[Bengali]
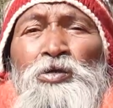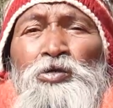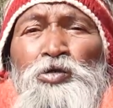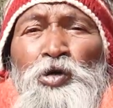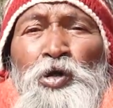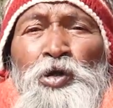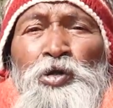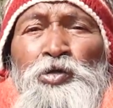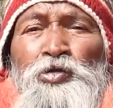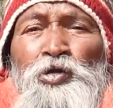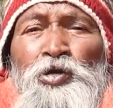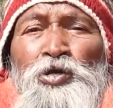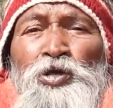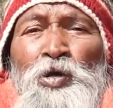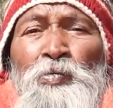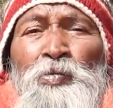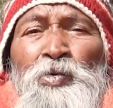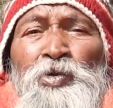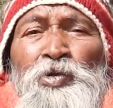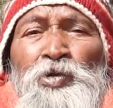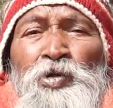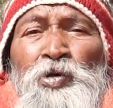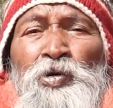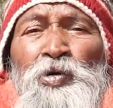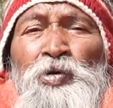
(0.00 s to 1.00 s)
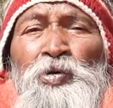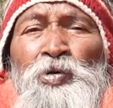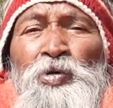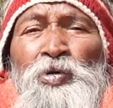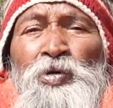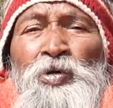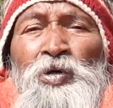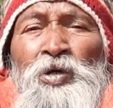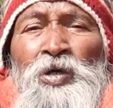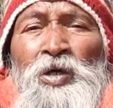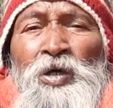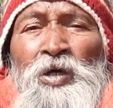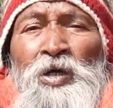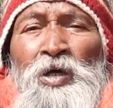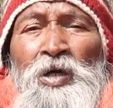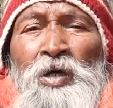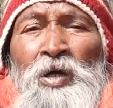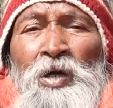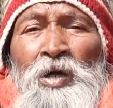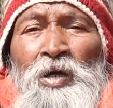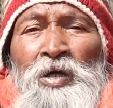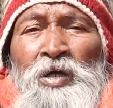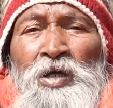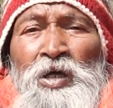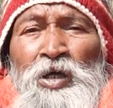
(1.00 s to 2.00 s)
চরিত্র সম্বন্ধেও
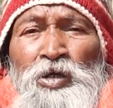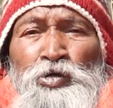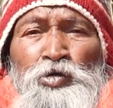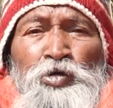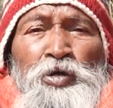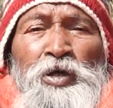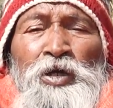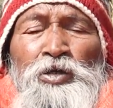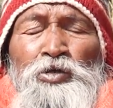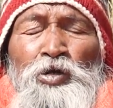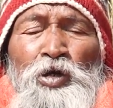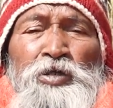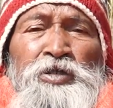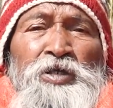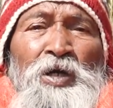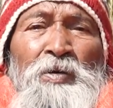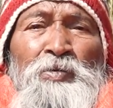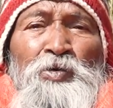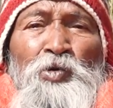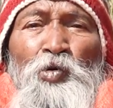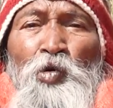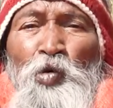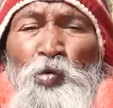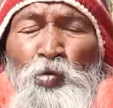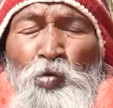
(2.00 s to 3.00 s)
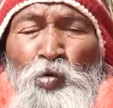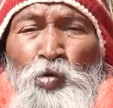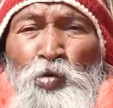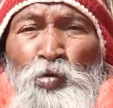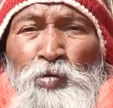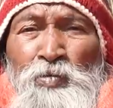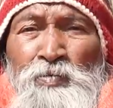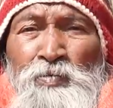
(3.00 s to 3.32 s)
কিছুটা চর্চা আমি করব